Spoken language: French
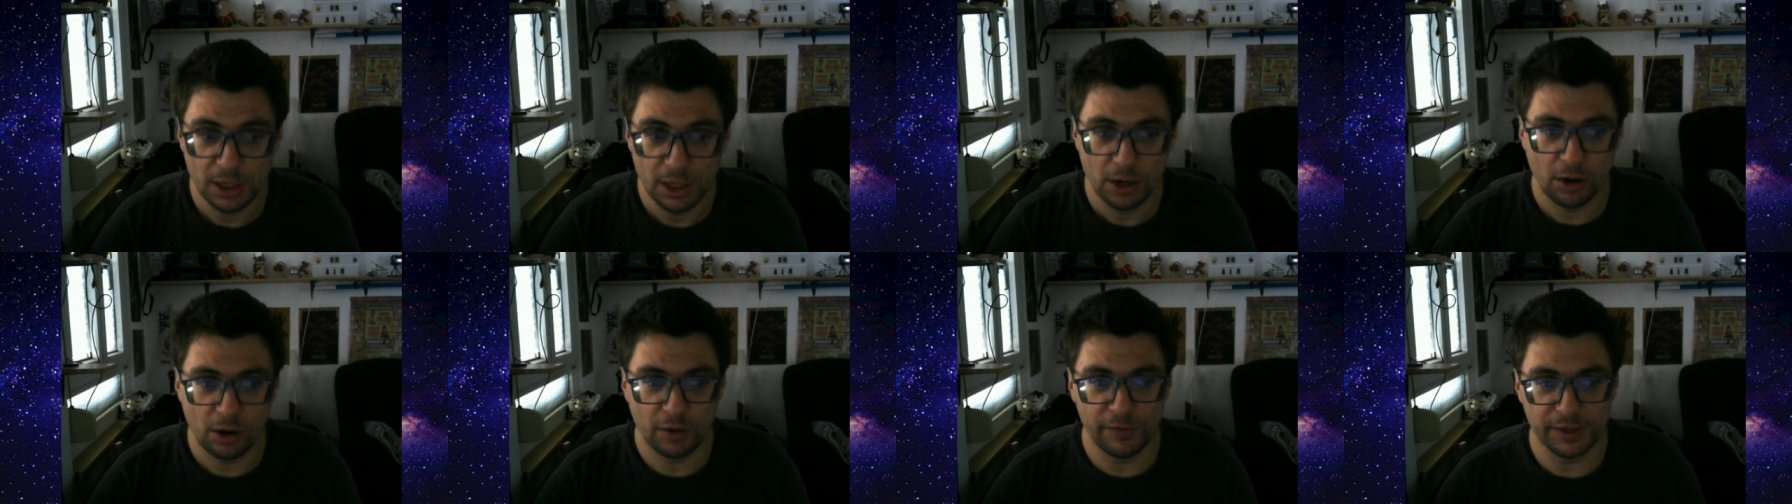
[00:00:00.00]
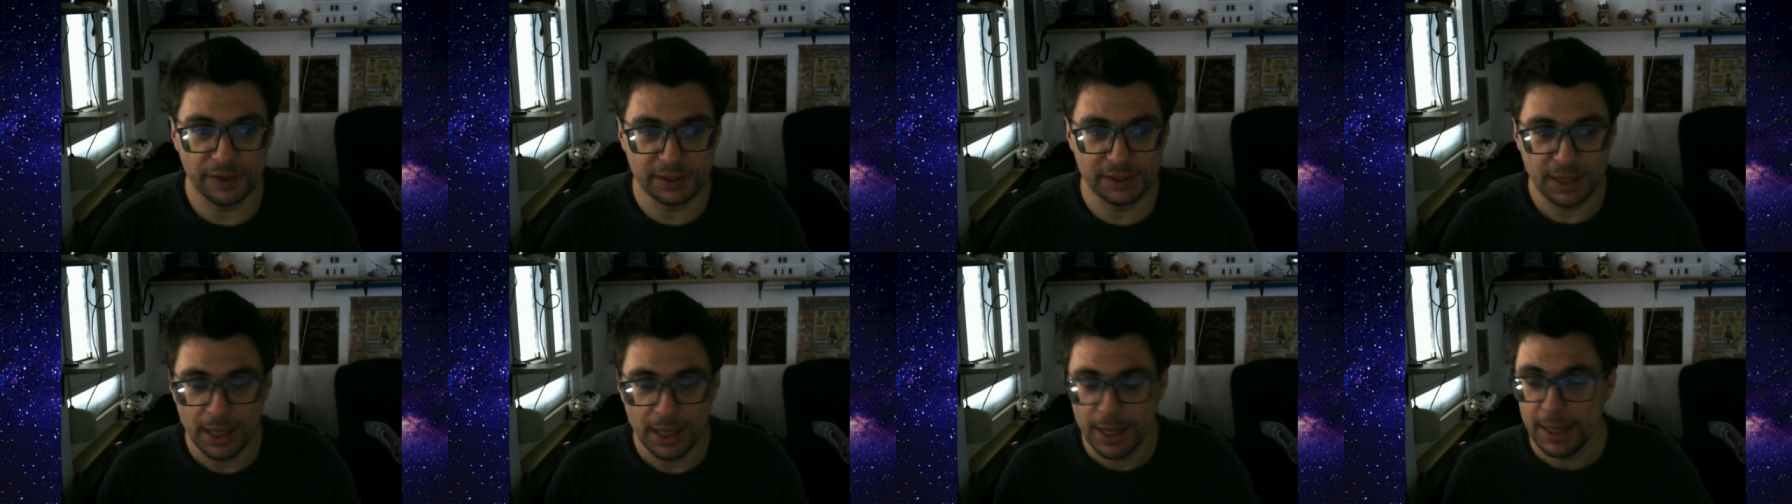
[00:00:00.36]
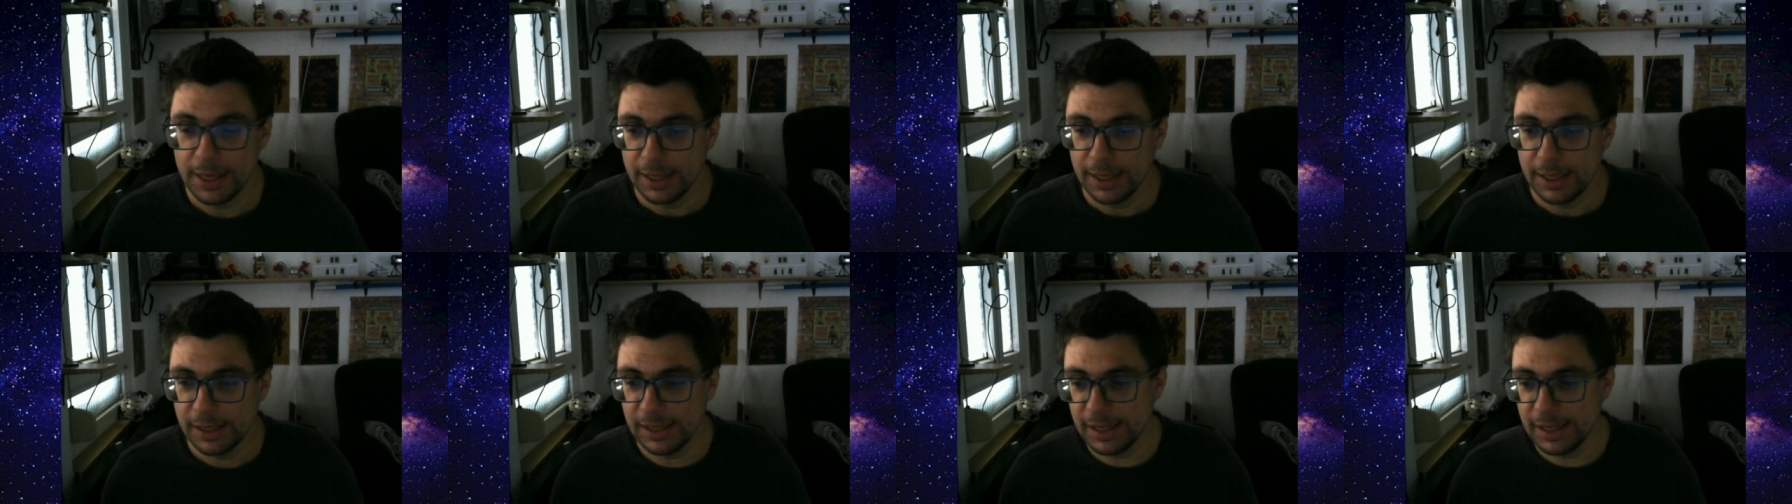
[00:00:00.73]
en fait
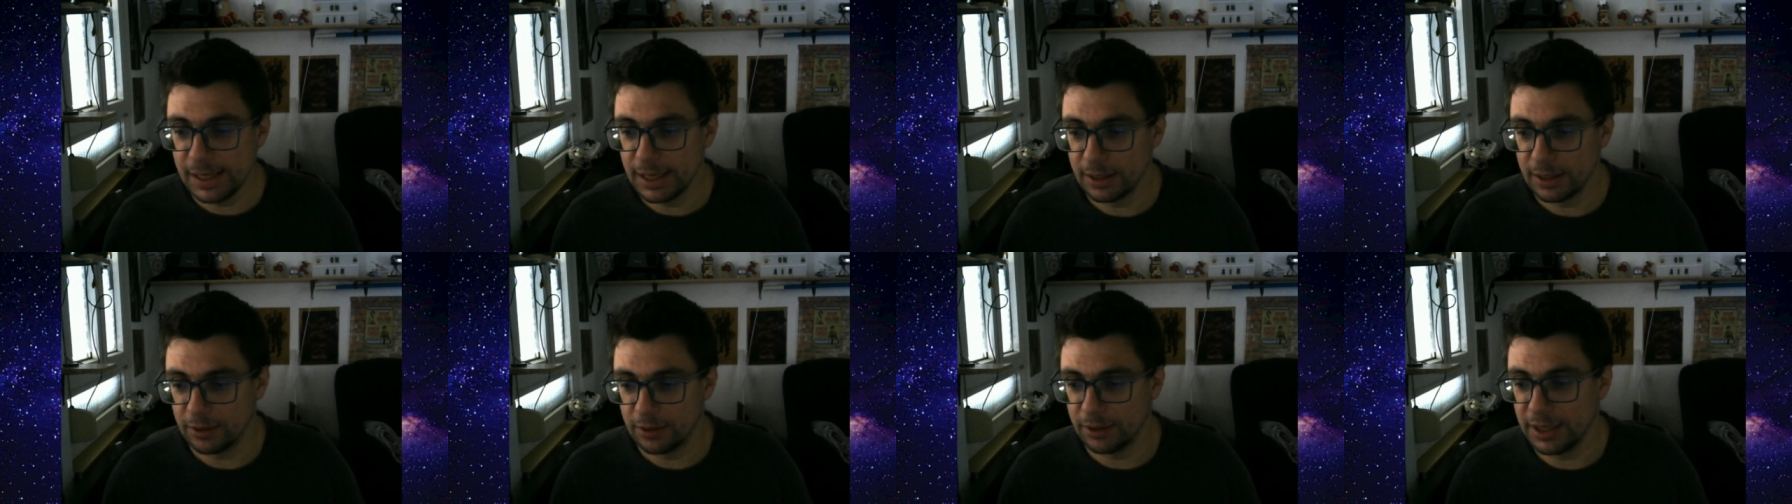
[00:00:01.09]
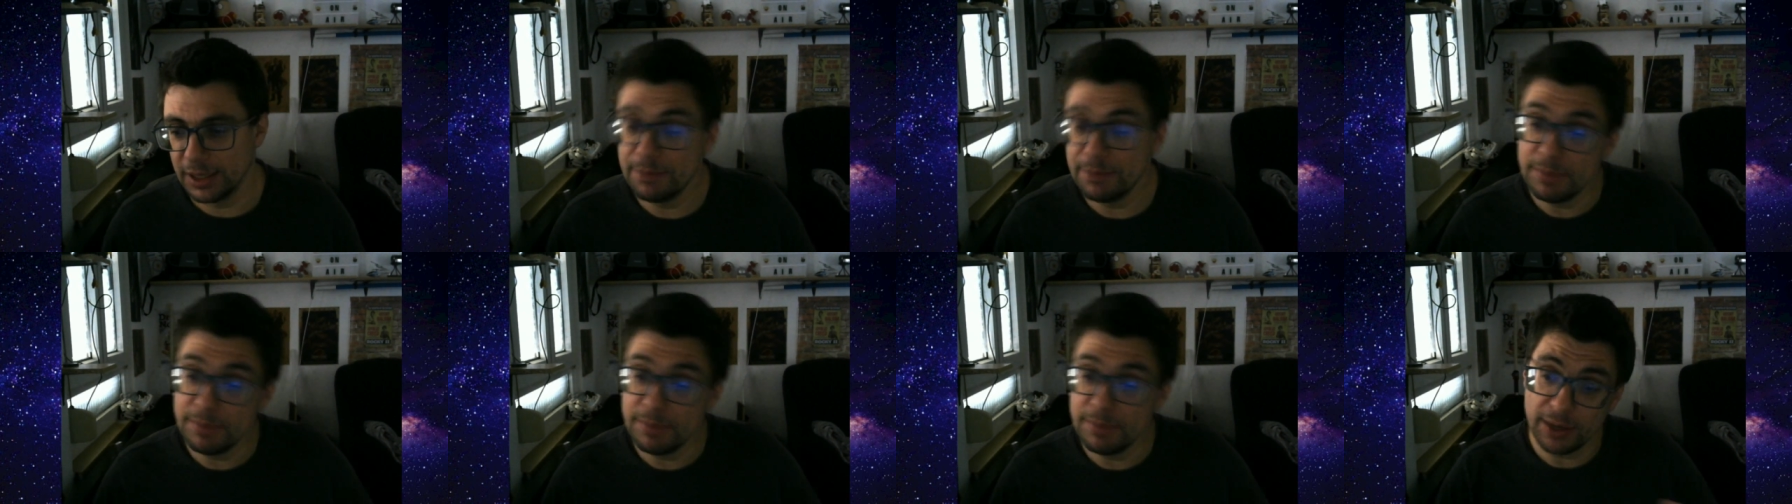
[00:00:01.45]
il les met